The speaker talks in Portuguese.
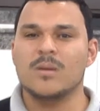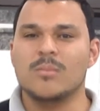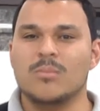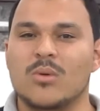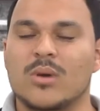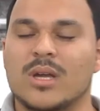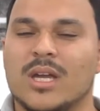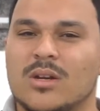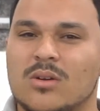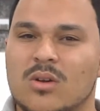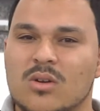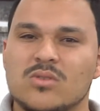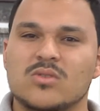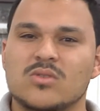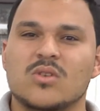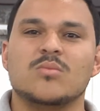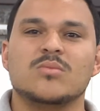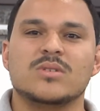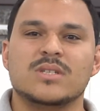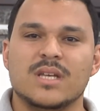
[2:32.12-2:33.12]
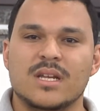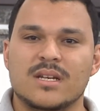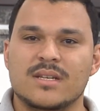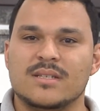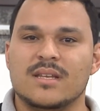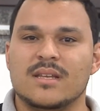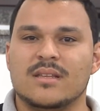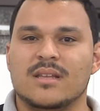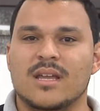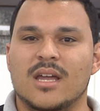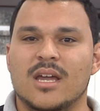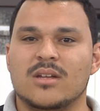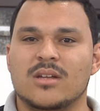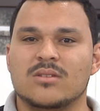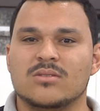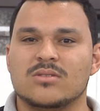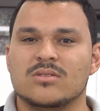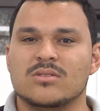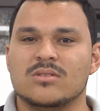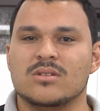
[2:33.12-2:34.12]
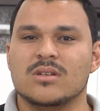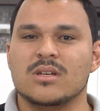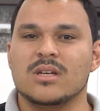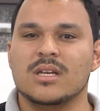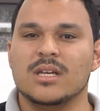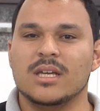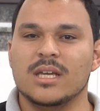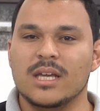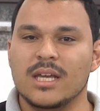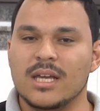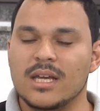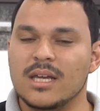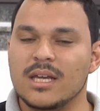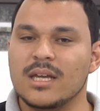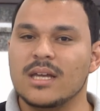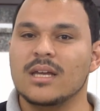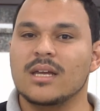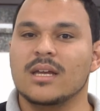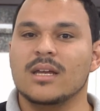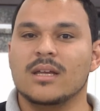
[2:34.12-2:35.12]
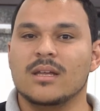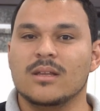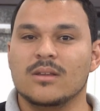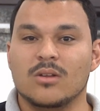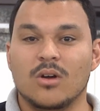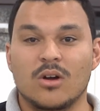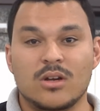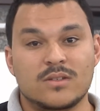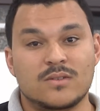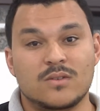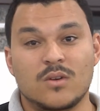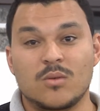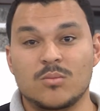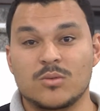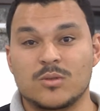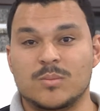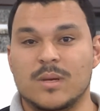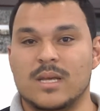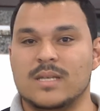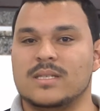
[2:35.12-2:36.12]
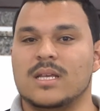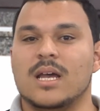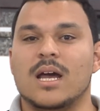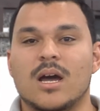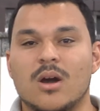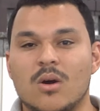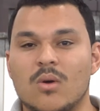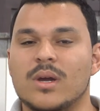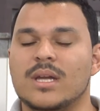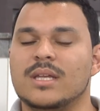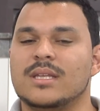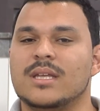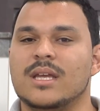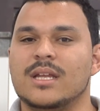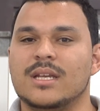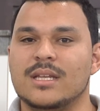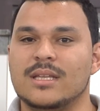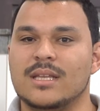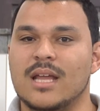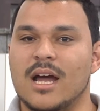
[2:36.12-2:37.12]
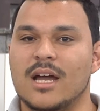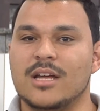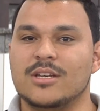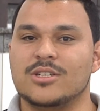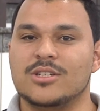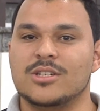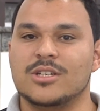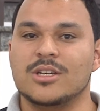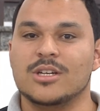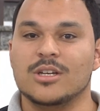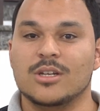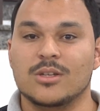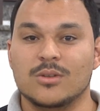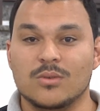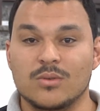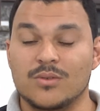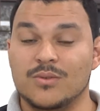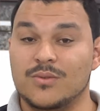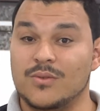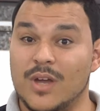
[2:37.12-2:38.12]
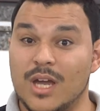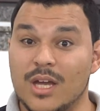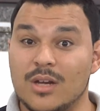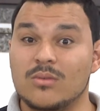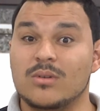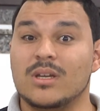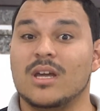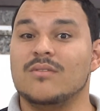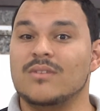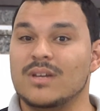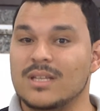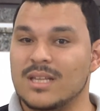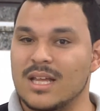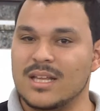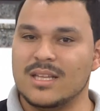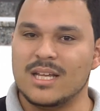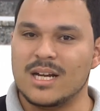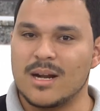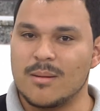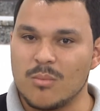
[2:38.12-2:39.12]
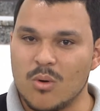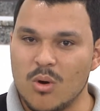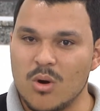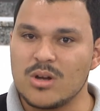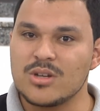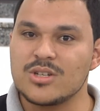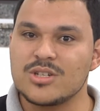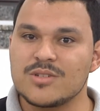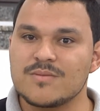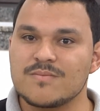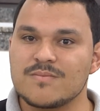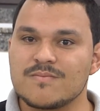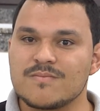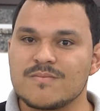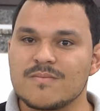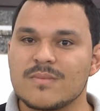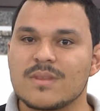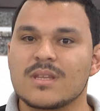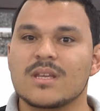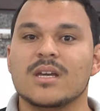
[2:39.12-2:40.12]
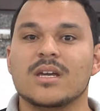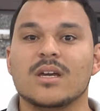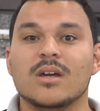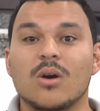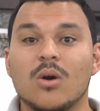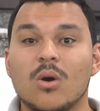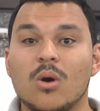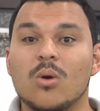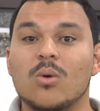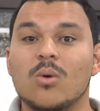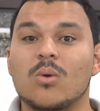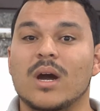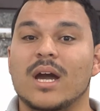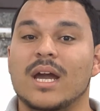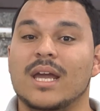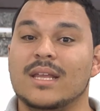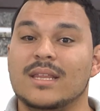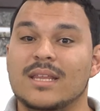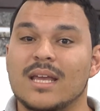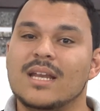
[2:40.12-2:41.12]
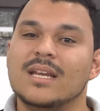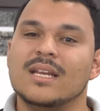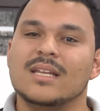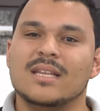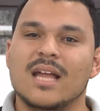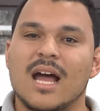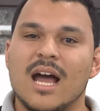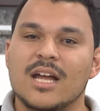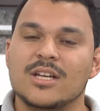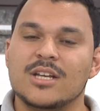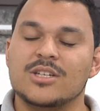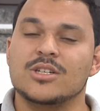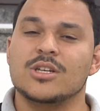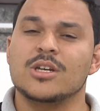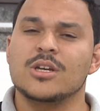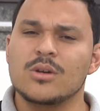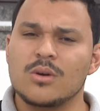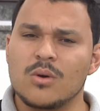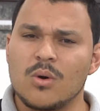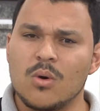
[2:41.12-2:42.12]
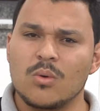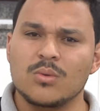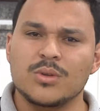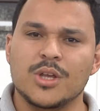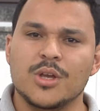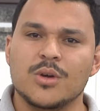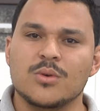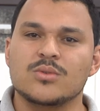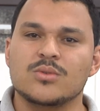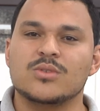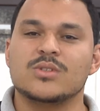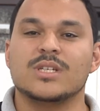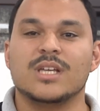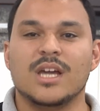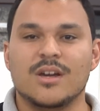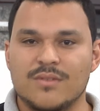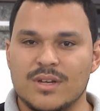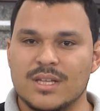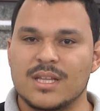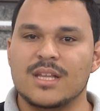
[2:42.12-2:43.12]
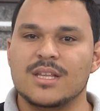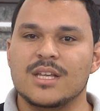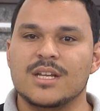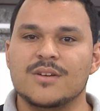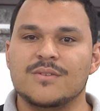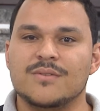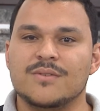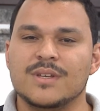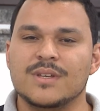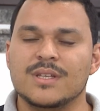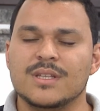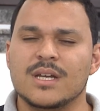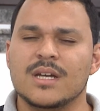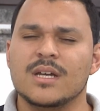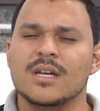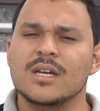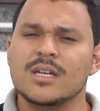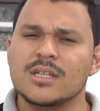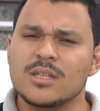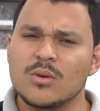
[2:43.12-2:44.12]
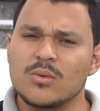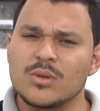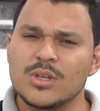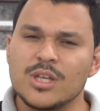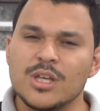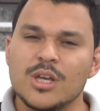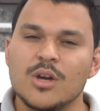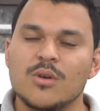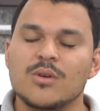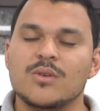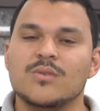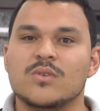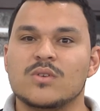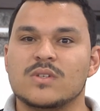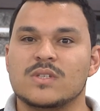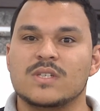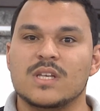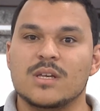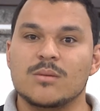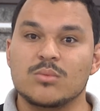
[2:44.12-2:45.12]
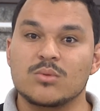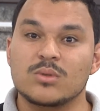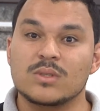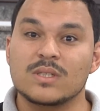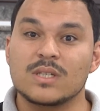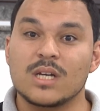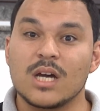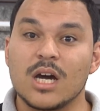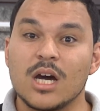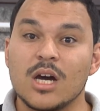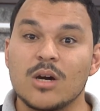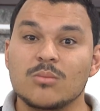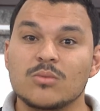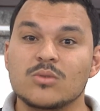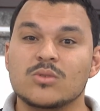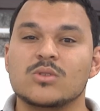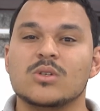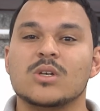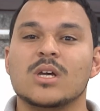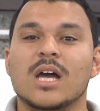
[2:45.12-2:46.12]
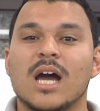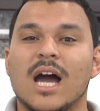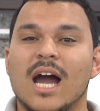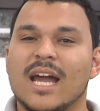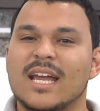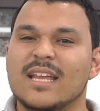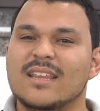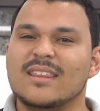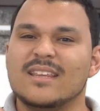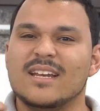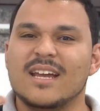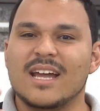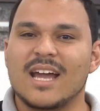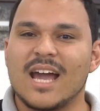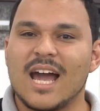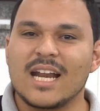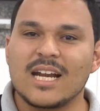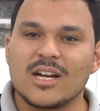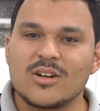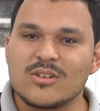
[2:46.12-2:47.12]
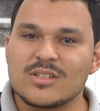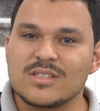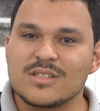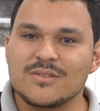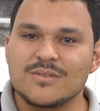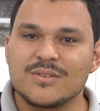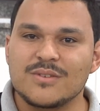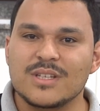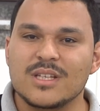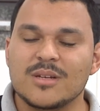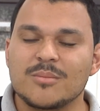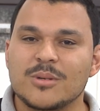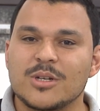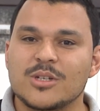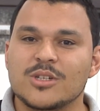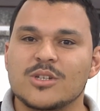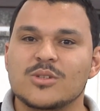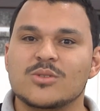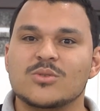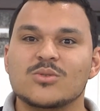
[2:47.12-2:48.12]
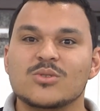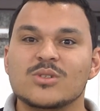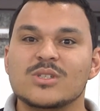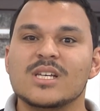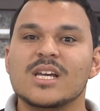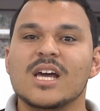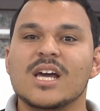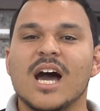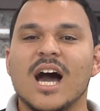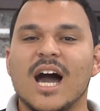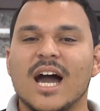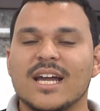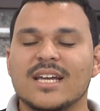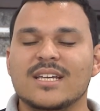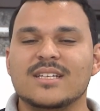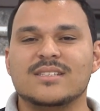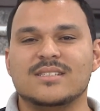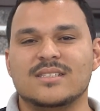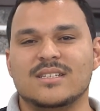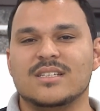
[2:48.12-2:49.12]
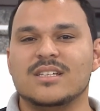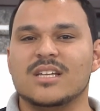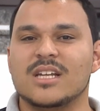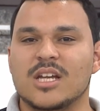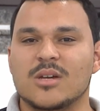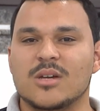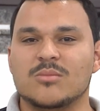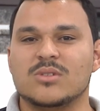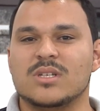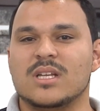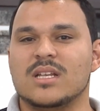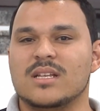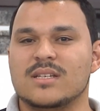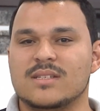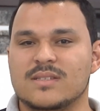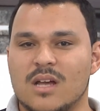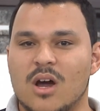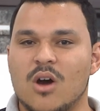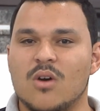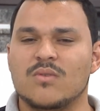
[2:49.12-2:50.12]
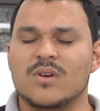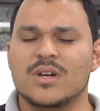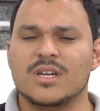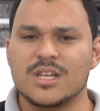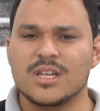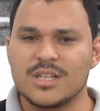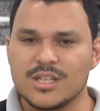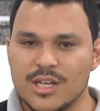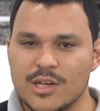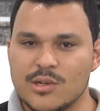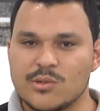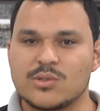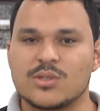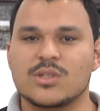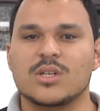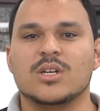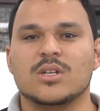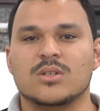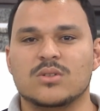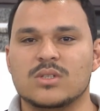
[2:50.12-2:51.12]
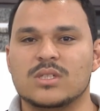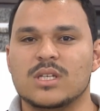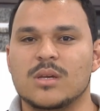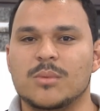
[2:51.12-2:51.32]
porque nós somos seres eternos e nós vamos passar ou a eternidade no inferno, que é a verdadeira morte, ou a eternidade com Deus, que é a verdadeira vida. Então que eu e você buscamos a entregar a nossa vida para Jesus, aí sim teremos ela salva. Que Deus nos